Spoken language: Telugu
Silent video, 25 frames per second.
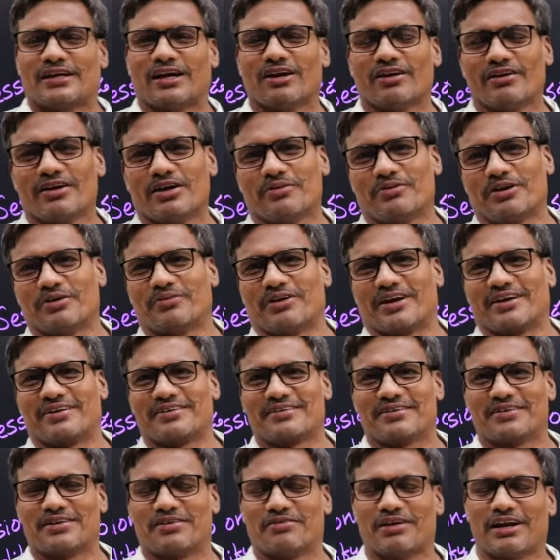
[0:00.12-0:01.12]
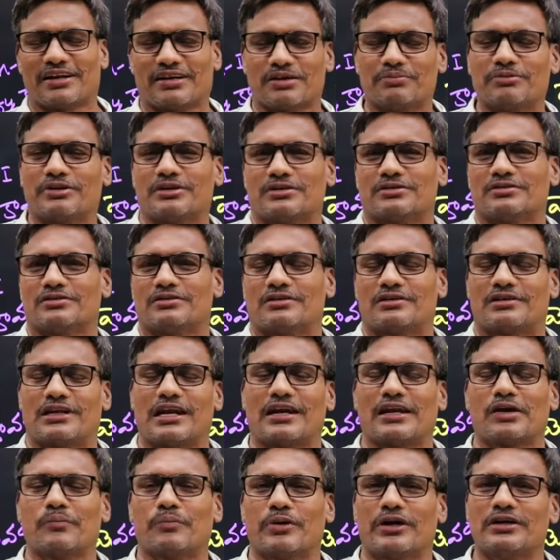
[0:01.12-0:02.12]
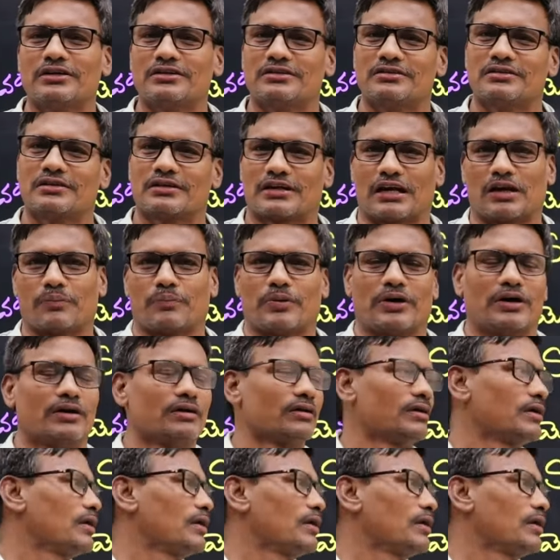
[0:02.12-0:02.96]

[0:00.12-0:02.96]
హలో ఎవ్రీవన్ వెల్కమ్ టు టర్నింగ్ పాయింట్ కడప